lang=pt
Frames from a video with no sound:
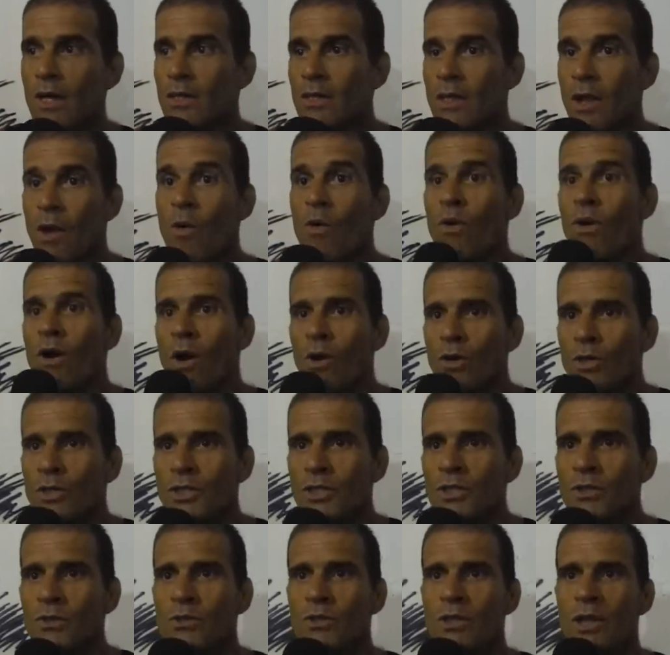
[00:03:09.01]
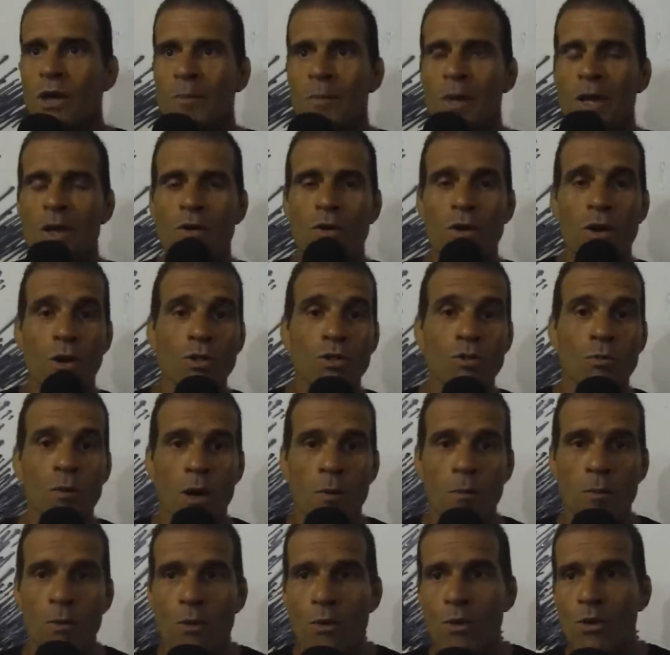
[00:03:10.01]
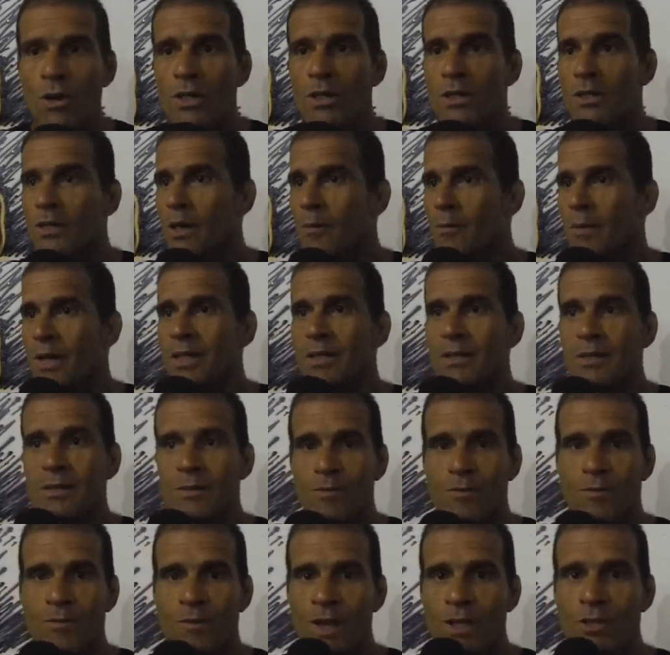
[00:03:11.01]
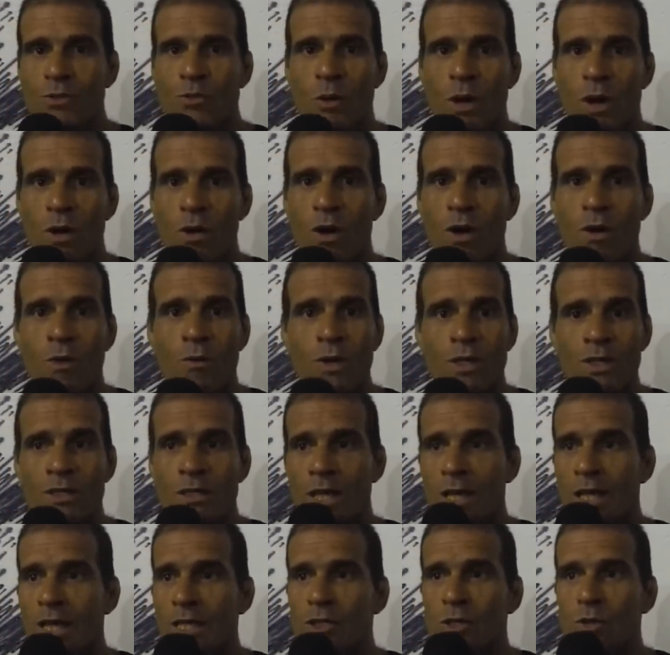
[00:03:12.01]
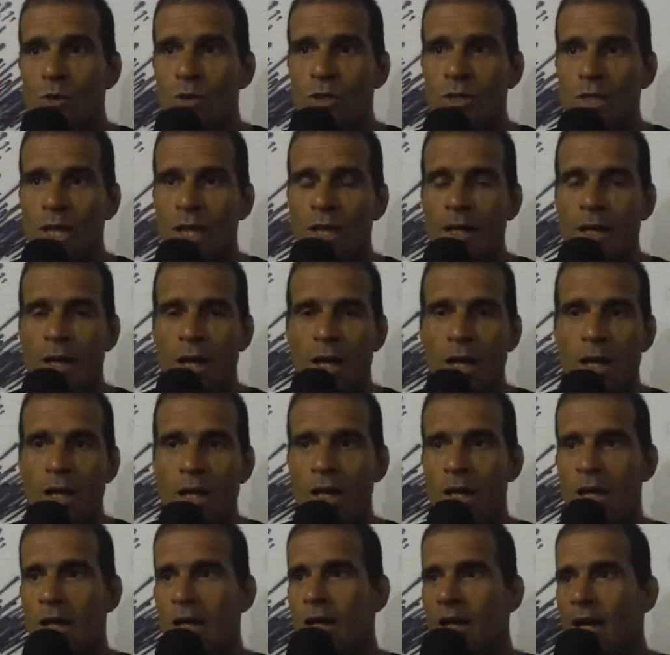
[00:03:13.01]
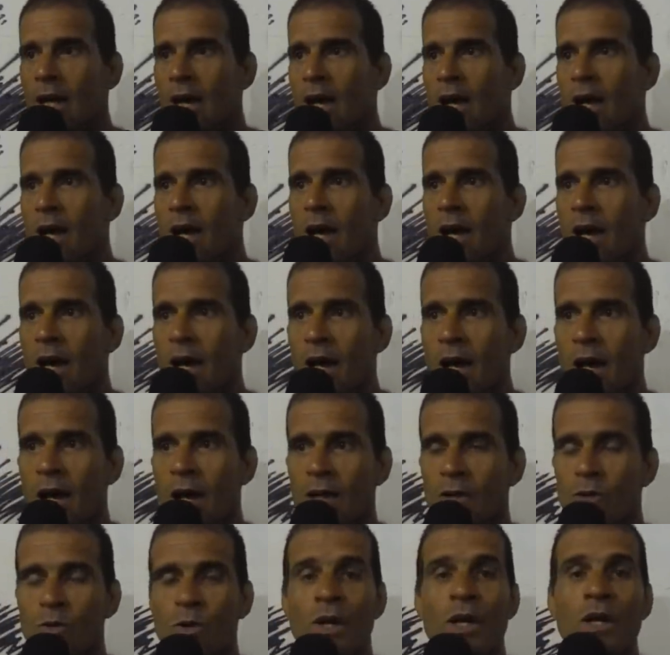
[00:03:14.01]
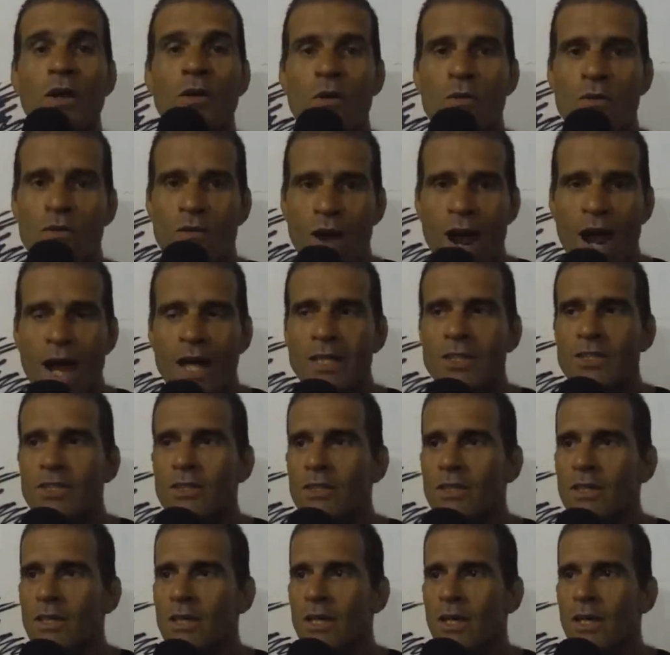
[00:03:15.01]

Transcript: Tem o Claudinho também, o Claudio Babu, que também fez uma, uma excelente luta aí na, na, no Gringo Fight.